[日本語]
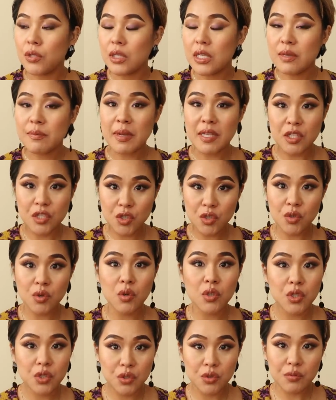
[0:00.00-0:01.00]
今
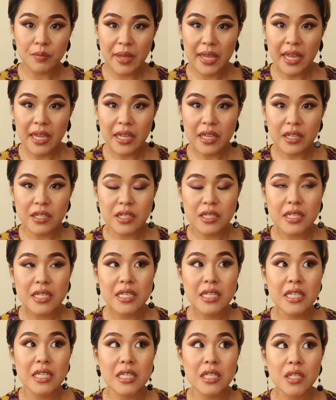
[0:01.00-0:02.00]
15週目妊
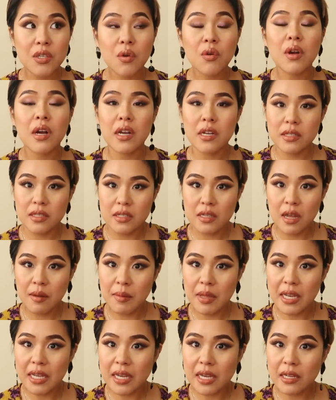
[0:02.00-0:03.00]
娠4ヶ月
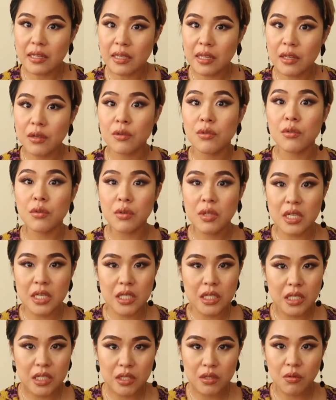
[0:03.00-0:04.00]
アメリカでいうと妊
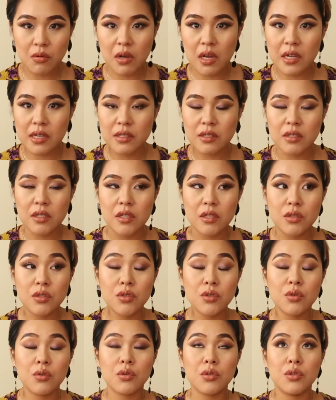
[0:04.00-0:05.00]
娠4ヶ月で
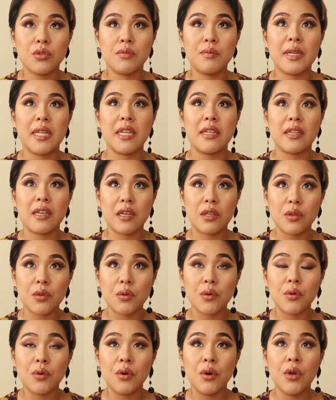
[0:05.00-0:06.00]
15週目なんだけ
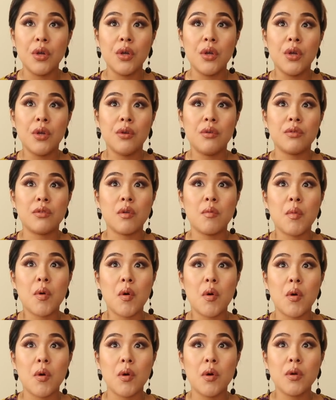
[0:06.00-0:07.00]
ど、うん、と
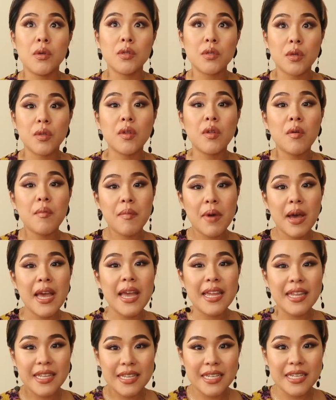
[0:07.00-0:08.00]
もうその
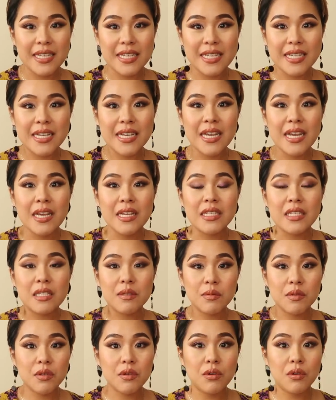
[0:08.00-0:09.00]
前に自
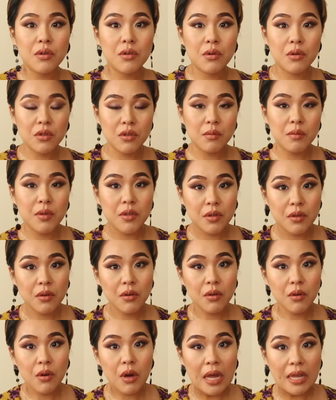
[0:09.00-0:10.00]
分の子供
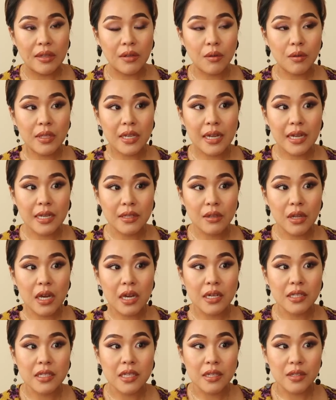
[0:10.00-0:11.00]
のあのお腹の
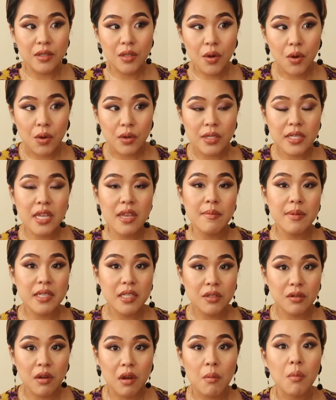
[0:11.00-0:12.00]
赤ちゃんの性
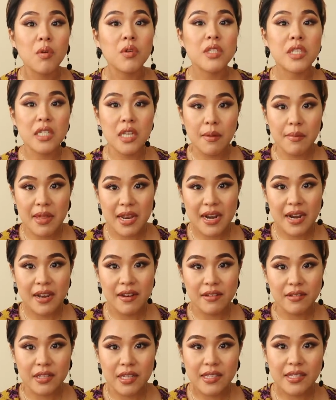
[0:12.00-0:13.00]
別とかも調べられる
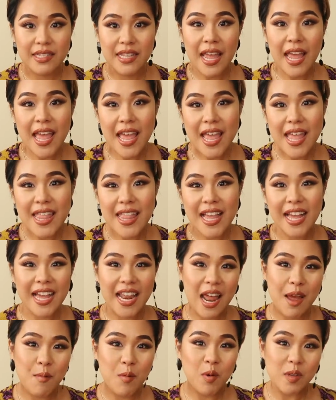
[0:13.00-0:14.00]
んですねだか
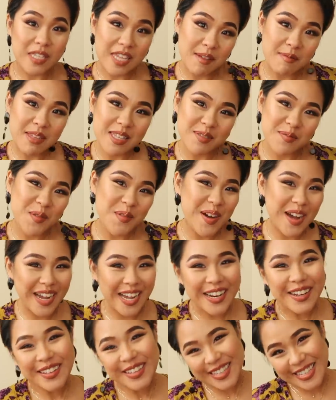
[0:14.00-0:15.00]
らもう性別もわ
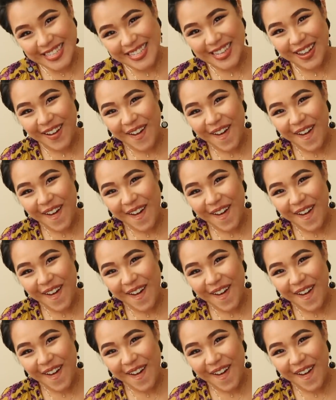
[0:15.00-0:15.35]
かるんですよ